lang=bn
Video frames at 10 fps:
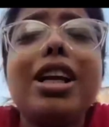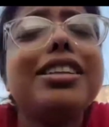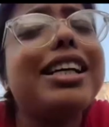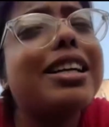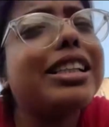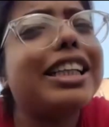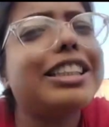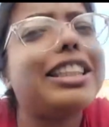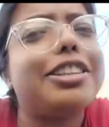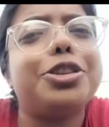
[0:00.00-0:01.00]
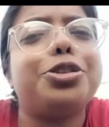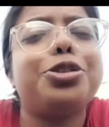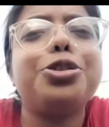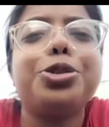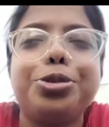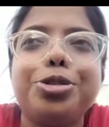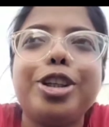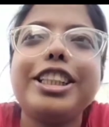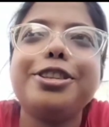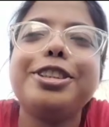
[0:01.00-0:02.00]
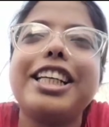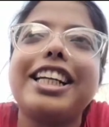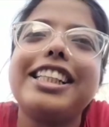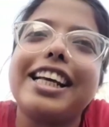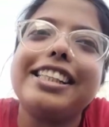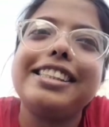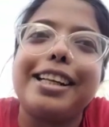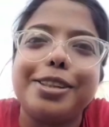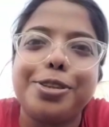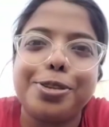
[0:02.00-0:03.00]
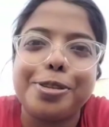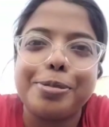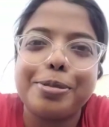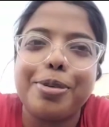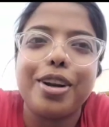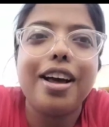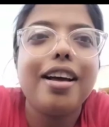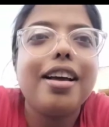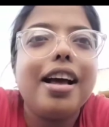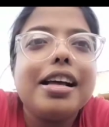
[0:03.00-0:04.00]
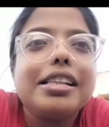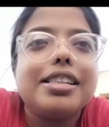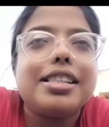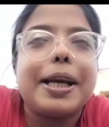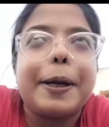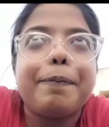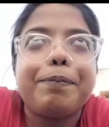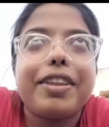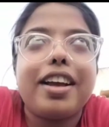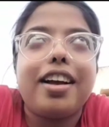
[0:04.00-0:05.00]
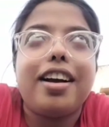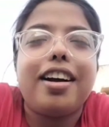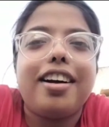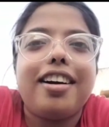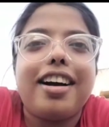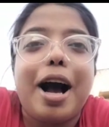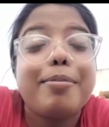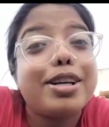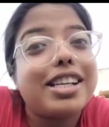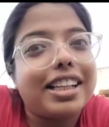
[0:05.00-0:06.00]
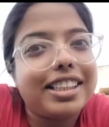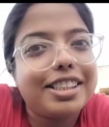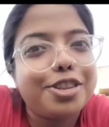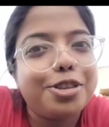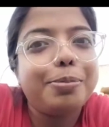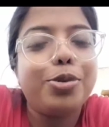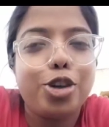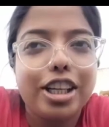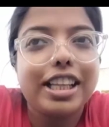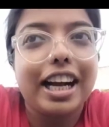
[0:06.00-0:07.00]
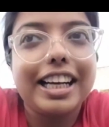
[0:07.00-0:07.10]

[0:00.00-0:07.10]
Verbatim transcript: যারা দেখেছে তাদের জন্য তো নতুন নয় কিন্তু যারা দেখেনি তাদের জন্য আমার বলা যে আমার সাথে আর কি যদি পুরোটা থাকা